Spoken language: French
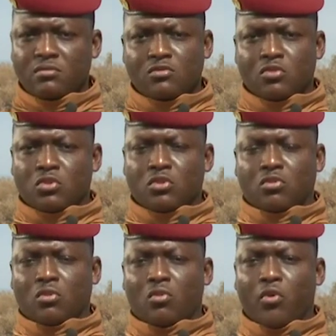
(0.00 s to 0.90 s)
Nous ne
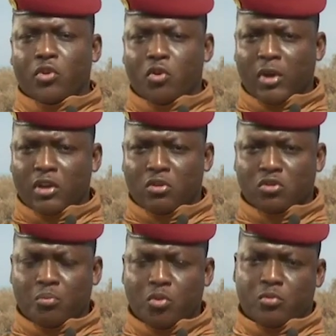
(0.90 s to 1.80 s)
doutons aucunement de
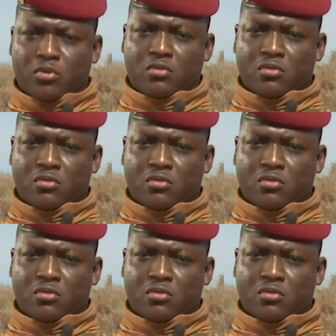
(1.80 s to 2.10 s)
notre peuple,